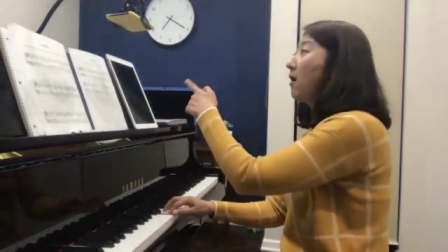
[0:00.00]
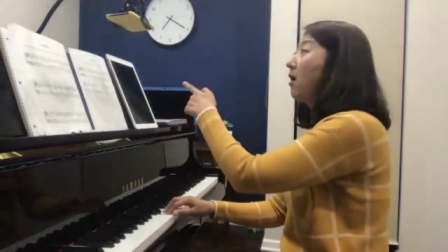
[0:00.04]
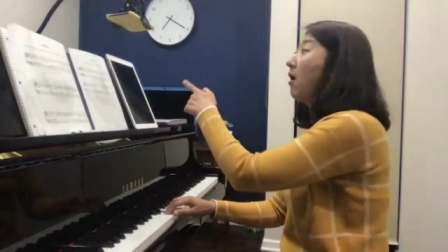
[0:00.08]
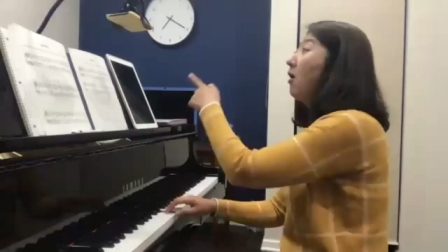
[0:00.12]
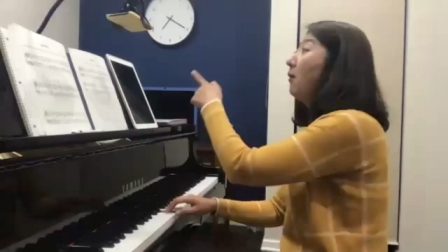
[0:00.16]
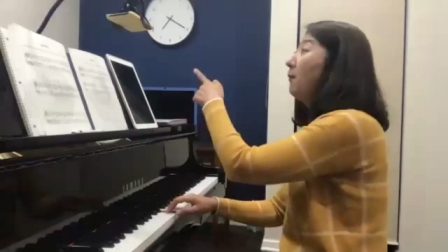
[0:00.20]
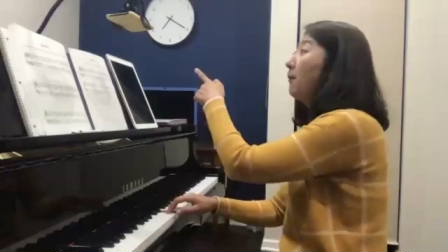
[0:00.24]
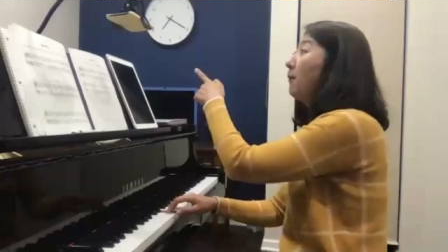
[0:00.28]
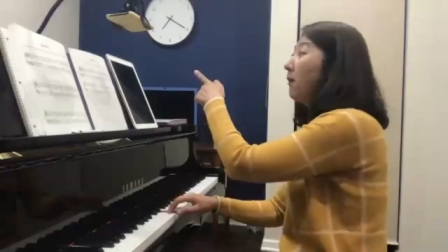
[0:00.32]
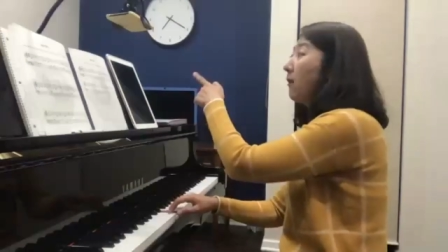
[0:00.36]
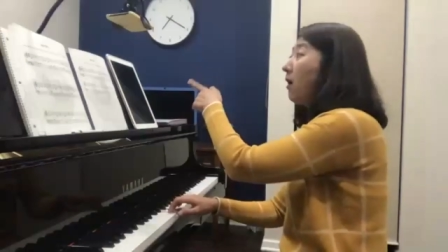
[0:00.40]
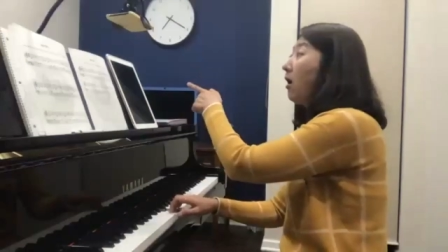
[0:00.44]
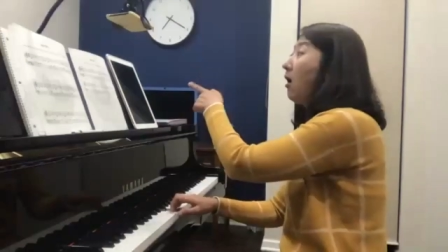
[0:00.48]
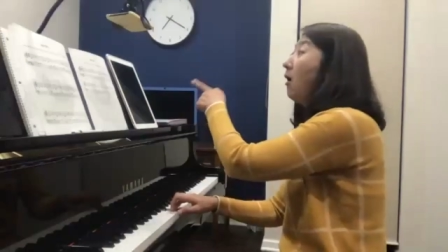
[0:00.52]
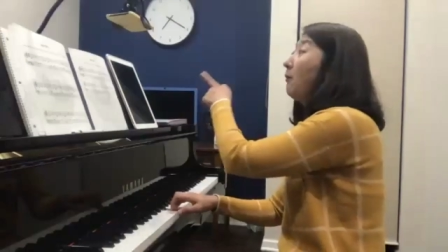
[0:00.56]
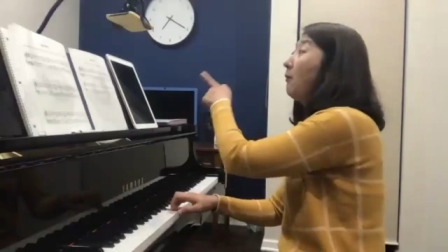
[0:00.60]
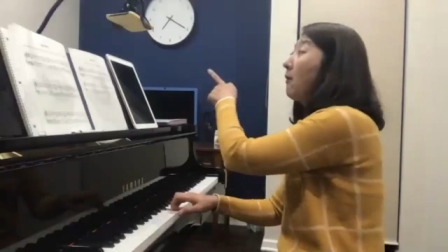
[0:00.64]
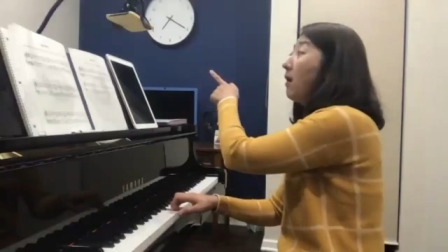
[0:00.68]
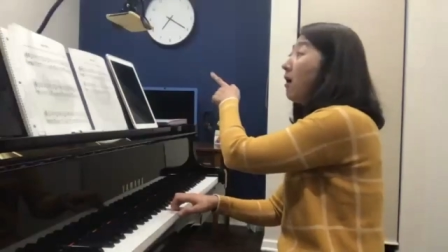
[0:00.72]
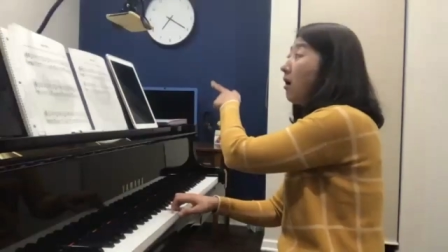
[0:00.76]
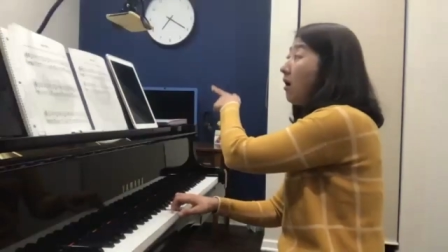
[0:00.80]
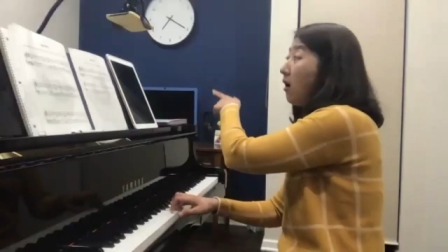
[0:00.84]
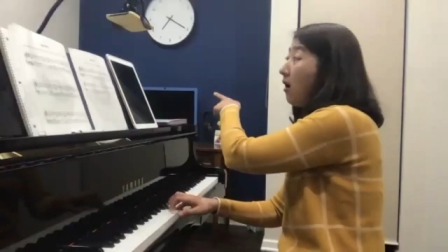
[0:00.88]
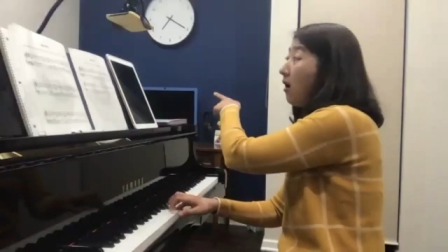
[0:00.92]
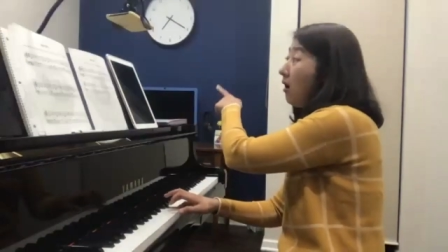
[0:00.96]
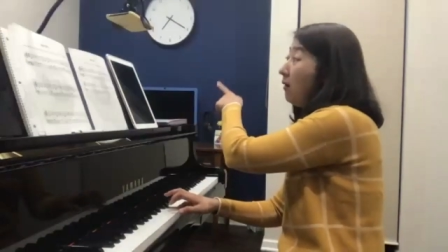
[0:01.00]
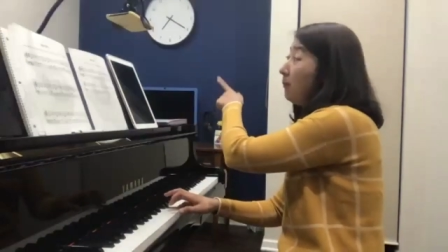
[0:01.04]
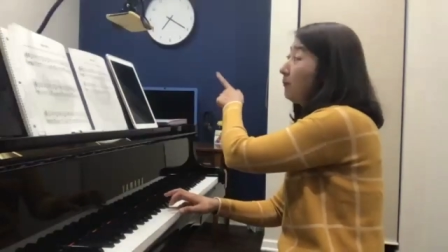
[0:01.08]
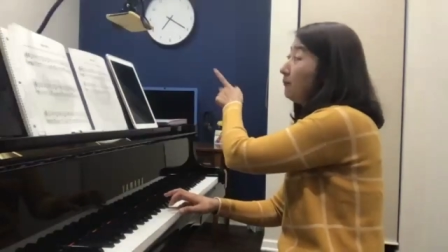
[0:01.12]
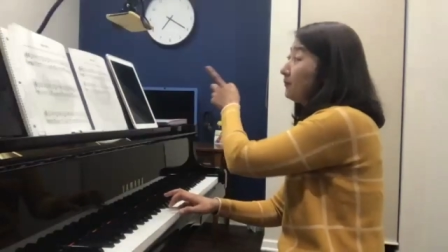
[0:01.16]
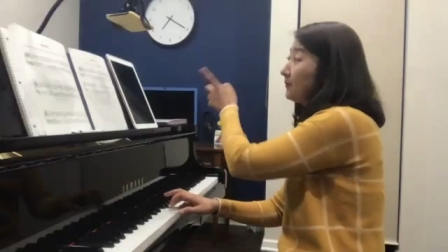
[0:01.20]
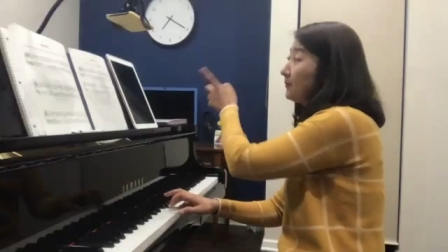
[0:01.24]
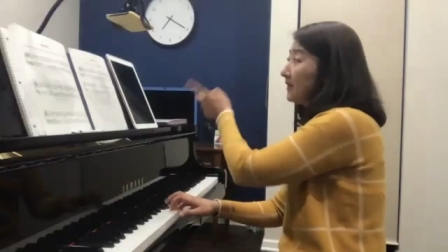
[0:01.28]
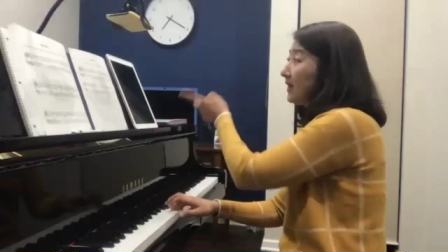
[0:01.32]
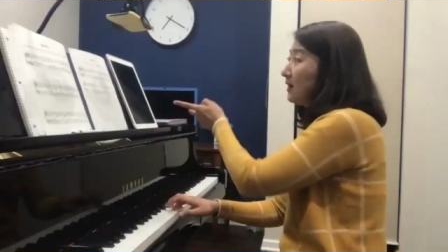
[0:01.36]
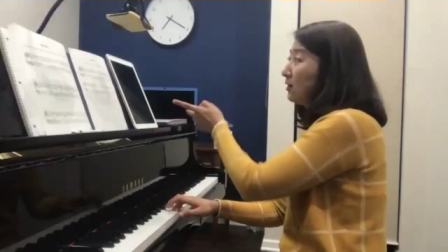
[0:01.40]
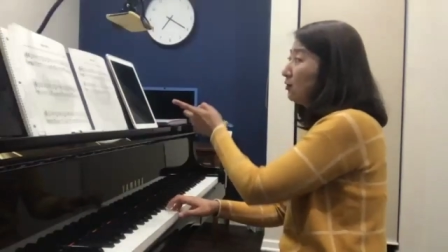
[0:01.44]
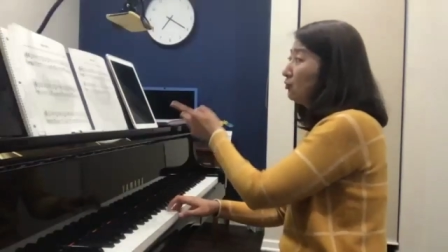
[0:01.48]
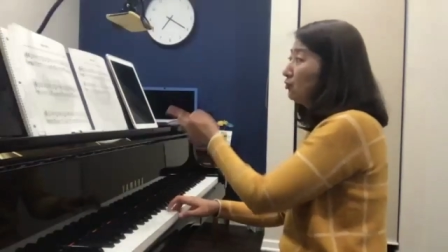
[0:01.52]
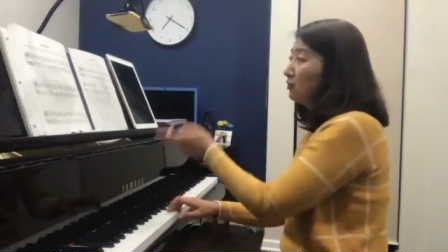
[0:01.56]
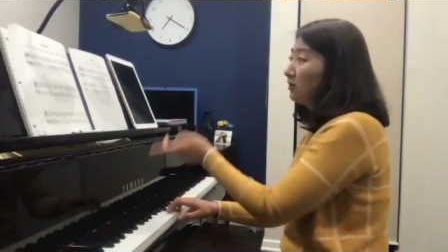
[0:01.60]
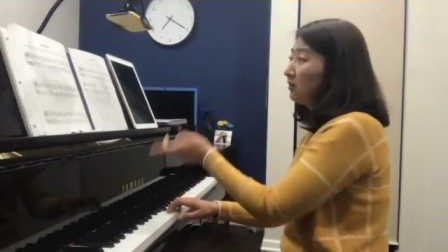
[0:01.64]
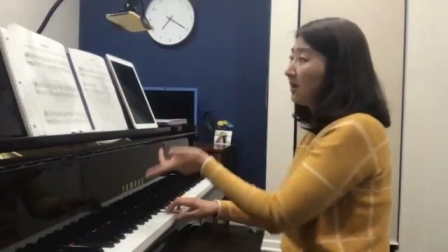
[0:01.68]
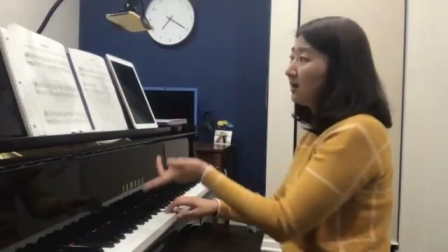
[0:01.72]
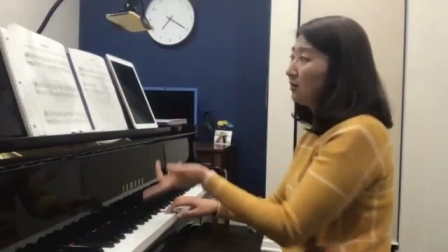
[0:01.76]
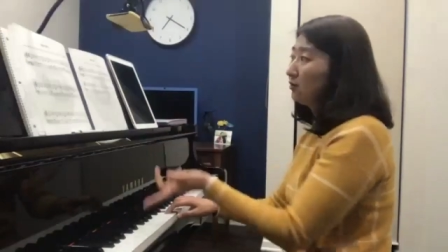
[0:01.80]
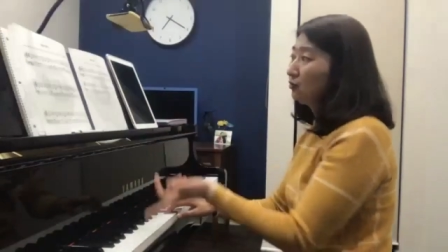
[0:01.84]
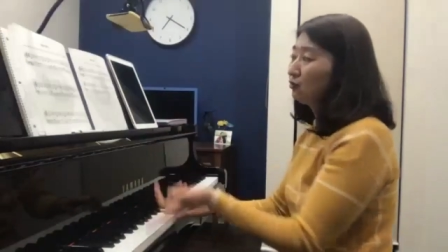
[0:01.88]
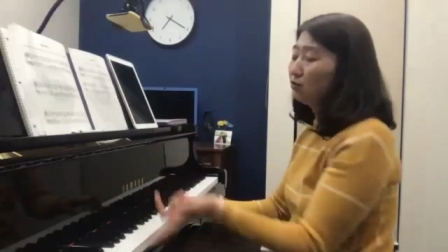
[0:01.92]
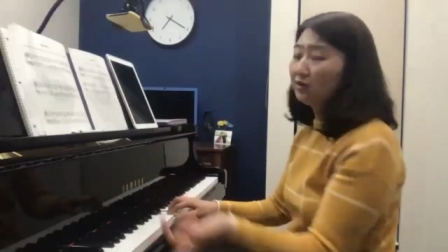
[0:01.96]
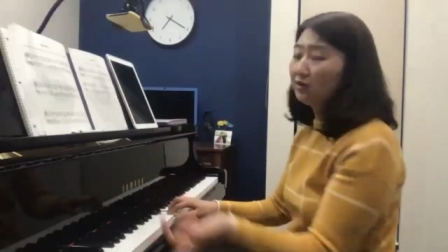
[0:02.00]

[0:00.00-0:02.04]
업, 업, 업, 다운, 다운,